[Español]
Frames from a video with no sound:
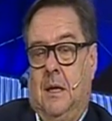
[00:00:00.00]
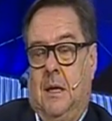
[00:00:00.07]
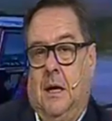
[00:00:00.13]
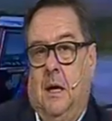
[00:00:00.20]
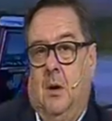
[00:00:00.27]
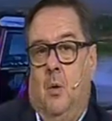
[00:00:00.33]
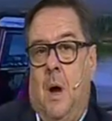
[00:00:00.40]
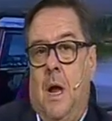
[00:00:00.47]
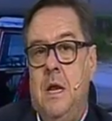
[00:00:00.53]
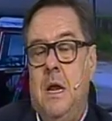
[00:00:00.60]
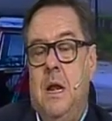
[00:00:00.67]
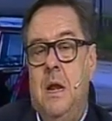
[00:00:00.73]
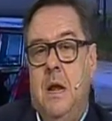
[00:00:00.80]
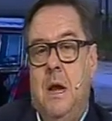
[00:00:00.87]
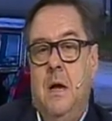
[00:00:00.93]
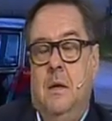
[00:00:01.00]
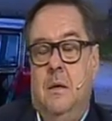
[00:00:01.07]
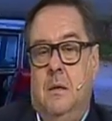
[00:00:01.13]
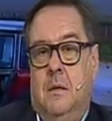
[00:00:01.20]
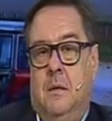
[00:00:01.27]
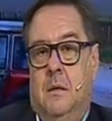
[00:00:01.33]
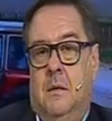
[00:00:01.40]
que lo aísla
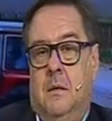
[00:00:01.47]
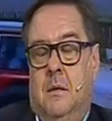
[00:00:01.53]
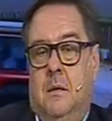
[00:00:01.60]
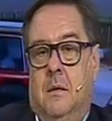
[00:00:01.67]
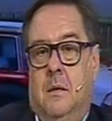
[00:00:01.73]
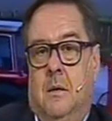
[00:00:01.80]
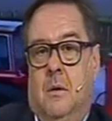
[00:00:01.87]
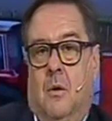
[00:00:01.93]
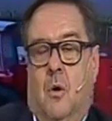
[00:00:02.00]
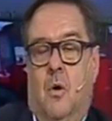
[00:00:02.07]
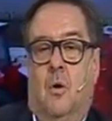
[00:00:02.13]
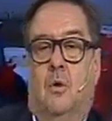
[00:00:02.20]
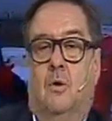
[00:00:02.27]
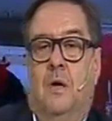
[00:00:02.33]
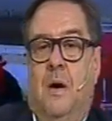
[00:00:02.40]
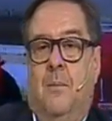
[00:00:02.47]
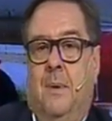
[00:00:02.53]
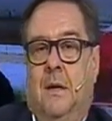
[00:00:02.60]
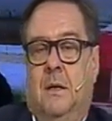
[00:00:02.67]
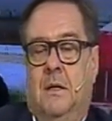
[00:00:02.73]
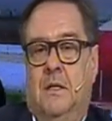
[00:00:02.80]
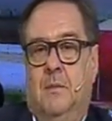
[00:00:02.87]
o no lo deja
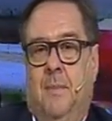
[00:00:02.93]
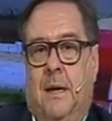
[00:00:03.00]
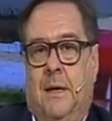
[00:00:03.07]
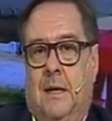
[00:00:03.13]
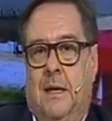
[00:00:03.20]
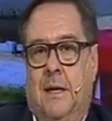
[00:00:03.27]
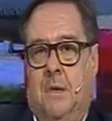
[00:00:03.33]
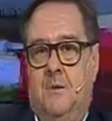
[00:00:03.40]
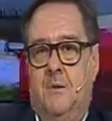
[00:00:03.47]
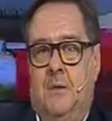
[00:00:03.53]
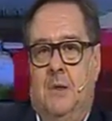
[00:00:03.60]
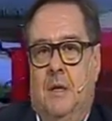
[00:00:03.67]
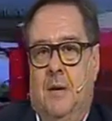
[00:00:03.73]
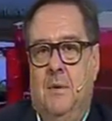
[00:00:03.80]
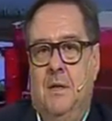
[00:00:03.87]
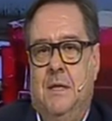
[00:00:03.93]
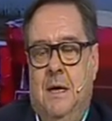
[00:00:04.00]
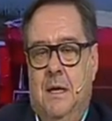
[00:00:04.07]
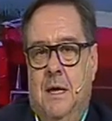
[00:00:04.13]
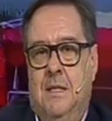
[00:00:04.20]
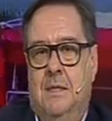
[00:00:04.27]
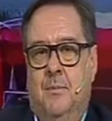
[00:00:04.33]
participar de las reuniones de la mesa
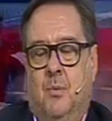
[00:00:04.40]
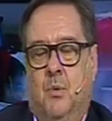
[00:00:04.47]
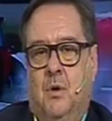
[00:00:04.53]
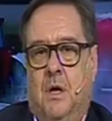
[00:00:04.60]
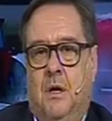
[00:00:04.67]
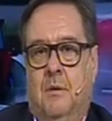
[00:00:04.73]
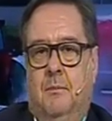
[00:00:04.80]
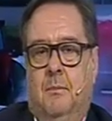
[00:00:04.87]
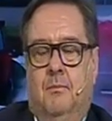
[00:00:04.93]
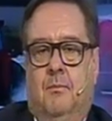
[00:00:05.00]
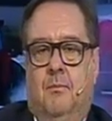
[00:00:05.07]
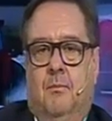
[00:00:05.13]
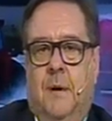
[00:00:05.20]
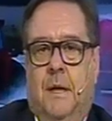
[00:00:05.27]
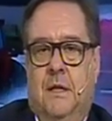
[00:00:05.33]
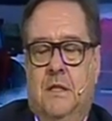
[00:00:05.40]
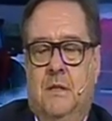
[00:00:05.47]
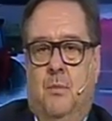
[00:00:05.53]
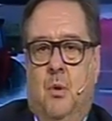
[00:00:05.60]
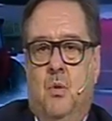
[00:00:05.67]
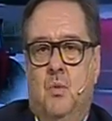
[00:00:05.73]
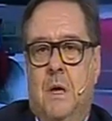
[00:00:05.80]
de enlace porque él
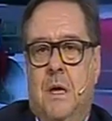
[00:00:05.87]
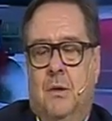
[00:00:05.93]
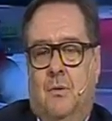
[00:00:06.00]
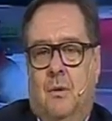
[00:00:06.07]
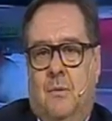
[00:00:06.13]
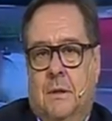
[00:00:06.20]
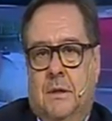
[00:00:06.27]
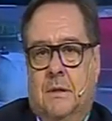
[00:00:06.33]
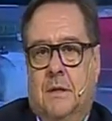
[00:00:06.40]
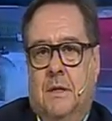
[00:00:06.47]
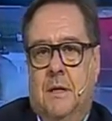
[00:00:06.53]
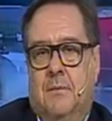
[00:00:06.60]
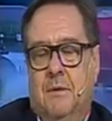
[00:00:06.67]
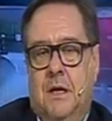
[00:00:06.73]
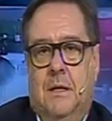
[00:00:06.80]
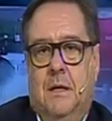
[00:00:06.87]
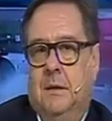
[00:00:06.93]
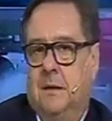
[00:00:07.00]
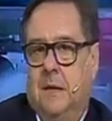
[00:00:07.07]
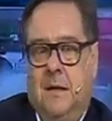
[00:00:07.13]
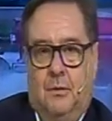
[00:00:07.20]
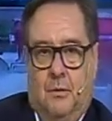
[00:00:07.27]
participó de un acto el 23 de abril,
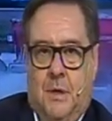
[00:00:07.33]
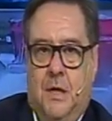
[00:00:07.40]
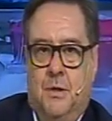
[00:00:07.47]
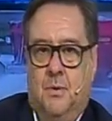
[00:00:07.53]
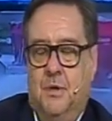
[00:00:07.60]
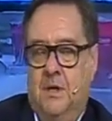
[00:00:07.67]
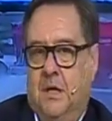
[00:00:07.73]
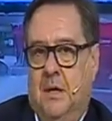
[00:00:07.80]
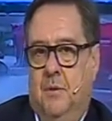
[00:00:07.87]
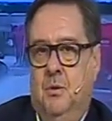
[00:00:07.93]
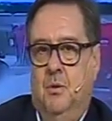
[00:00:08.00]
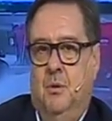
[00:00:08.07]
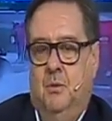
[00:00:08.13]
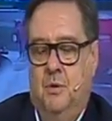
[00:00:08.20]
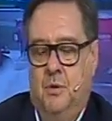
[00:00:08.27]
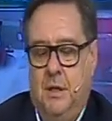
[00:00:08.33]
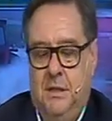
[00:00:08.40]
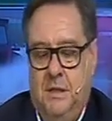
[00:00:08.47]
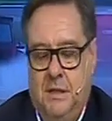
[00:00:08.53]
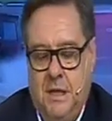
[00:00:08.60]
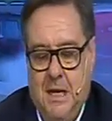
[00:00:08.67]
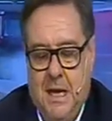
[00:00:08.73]
el tractorazo ese que vino a Buenos
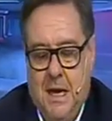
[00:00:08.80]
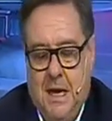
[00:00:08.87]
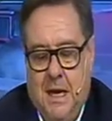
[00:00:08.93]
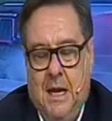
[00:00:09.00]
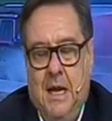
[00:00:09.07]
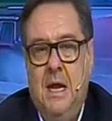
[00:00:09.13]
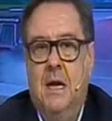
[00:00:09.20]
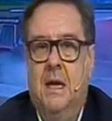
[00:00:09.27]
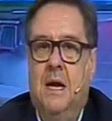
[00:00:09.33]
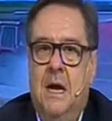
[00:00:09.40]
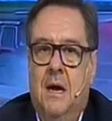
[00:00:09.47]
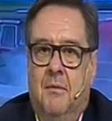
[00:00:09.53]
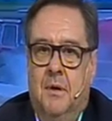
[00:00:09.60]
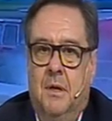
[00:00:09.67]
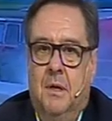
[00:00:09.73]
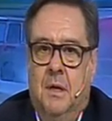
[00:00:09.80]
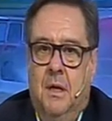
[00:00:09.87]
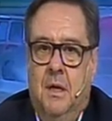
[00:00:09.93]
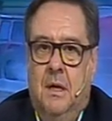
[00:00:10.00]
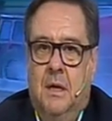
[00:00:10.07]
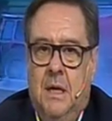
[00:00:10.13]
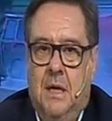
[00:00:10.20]
Aires. Es grave,
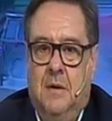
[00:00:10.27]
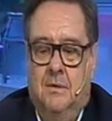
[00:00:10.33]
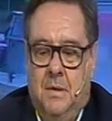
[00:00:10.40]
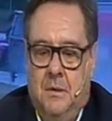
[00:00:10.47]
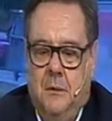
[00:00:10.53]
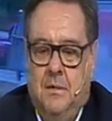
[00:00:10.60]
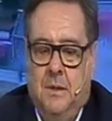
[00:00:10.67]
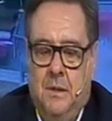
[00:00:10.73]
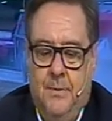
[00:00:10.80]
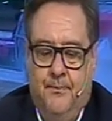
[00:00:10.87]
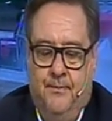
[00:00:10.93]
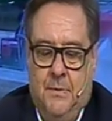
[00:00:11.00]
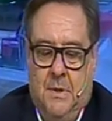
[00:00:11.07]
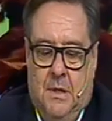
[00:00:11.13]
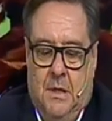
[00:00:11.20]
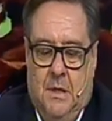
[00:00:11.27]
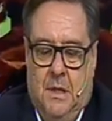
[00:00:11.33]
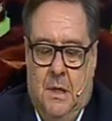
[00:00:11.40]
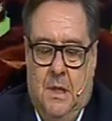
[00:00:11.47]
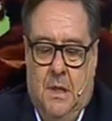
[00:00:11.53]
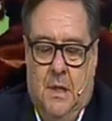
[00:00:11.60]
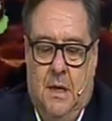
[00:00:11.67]
es grave. ¿eh?
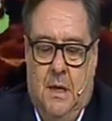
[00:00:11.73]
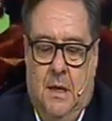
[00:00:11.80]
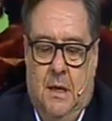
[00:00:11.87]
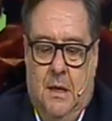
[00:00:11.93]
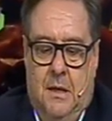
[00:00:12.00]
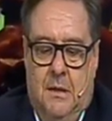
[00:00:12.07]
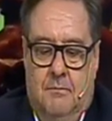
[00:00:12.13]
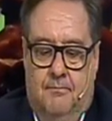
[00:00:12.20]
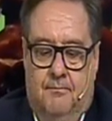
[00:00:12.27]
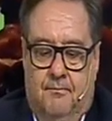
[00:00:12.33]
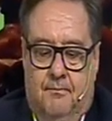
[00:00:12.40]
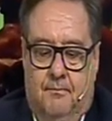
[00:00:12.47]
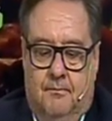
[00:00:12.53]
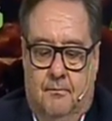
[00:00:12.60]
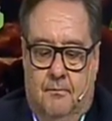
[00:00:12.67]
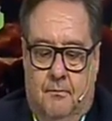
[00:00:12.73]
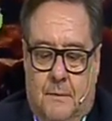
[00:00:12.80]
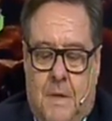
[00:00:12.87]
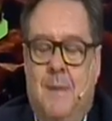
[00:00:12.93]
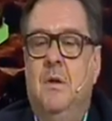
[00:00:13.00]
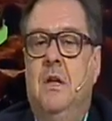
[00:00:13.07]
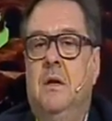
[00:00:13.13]
Eh,
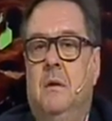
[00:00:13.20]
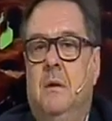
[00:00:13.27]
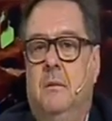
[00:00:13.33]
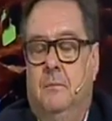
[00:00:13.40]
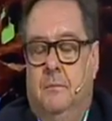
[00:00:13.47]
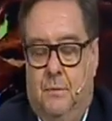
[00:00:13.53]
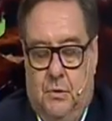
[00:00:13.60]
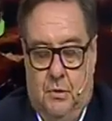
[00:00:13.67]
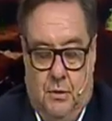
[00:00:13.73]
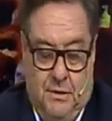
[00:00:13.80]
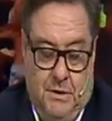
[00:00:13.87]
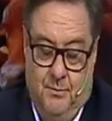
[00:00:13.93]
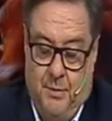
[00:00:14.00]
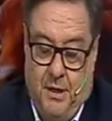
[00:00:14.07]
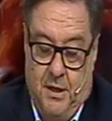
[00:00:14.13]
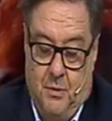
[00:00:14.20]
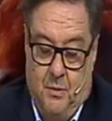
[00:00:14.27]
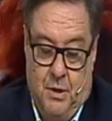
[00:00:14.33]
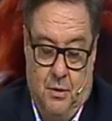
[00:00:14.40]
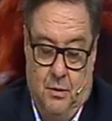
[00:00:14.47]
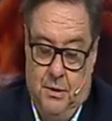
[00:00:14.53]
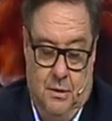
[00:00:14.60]
a mí, yo siempre
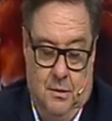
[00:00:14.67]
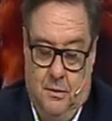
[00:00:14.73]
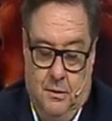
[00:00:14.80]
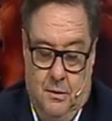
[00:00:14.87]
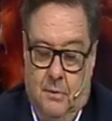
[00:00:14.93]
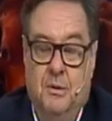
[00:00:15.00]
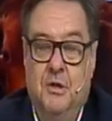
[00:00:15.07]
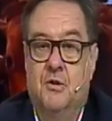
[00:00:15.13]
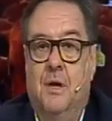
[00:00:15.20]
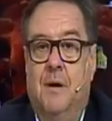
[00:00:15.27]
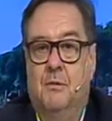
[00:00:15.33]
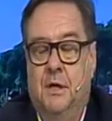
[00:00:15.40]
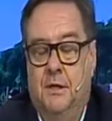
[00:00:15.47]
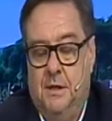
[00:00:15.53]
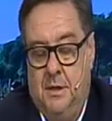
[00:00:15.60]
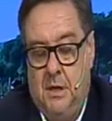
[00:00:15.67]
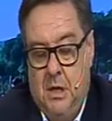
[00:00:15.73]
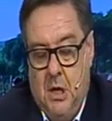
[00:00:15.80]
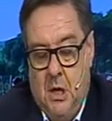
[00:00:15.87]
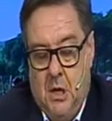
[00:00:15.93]
recuerdo, y lo, lo mencionábamos ayer,